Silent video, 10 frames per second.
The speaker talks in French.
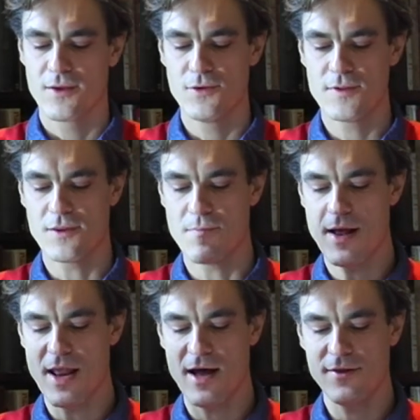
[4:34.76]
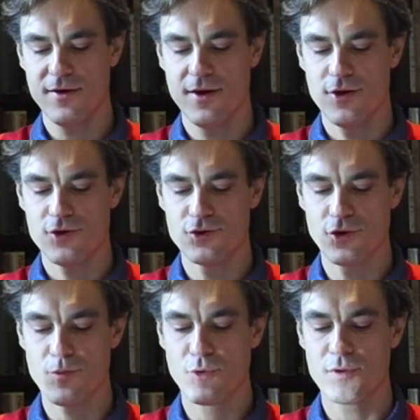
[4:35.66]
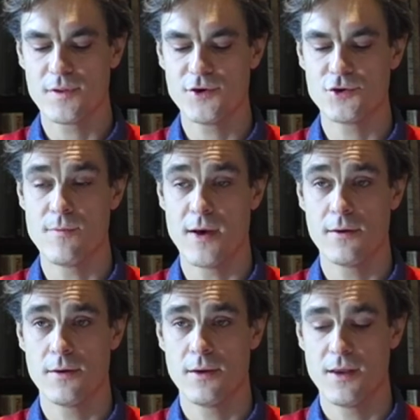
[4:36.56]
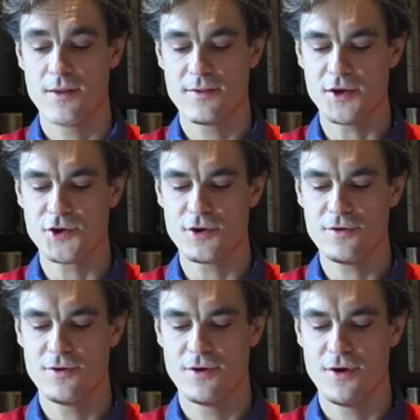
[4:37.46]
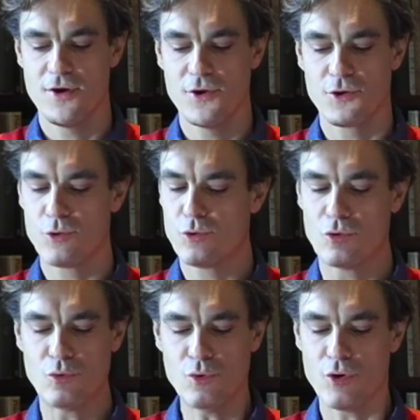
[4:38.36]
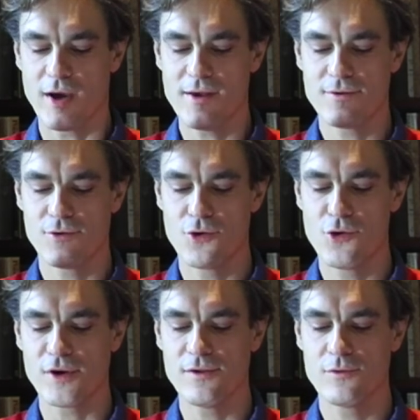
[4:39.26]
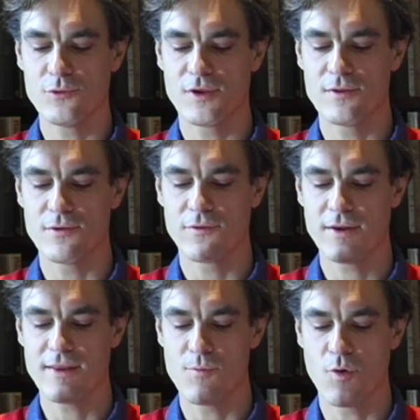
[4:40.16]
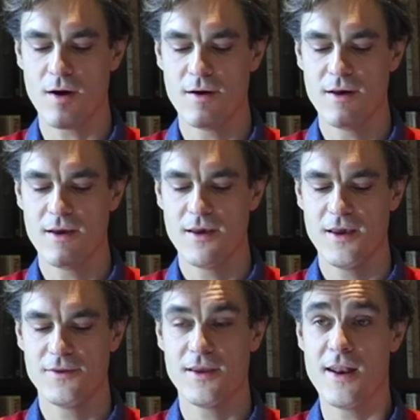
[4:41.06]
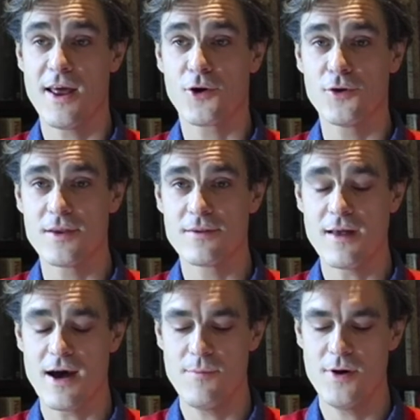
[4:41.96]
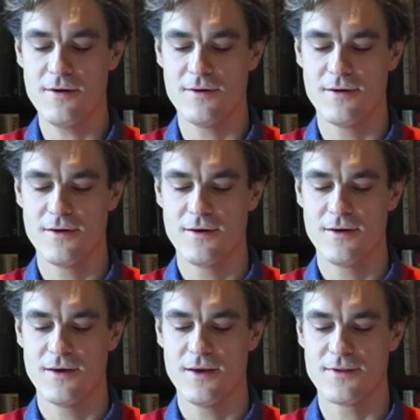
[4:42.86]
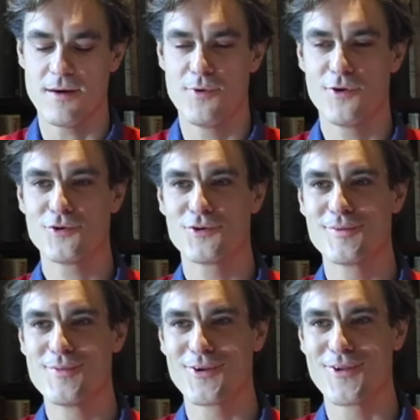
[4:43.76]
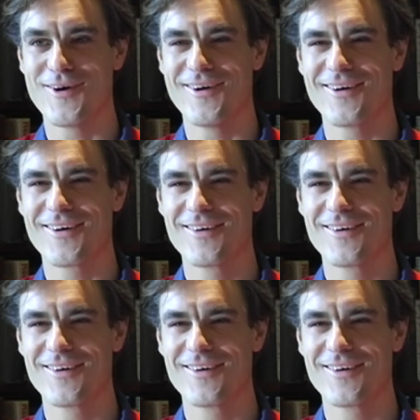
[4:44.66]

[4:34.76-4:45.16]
de cette balade, je rebroussais chemin, sachant que tout le reste de l'horizon qui s'offrait à moi était l'inconnaissable et sa blanche splendeur.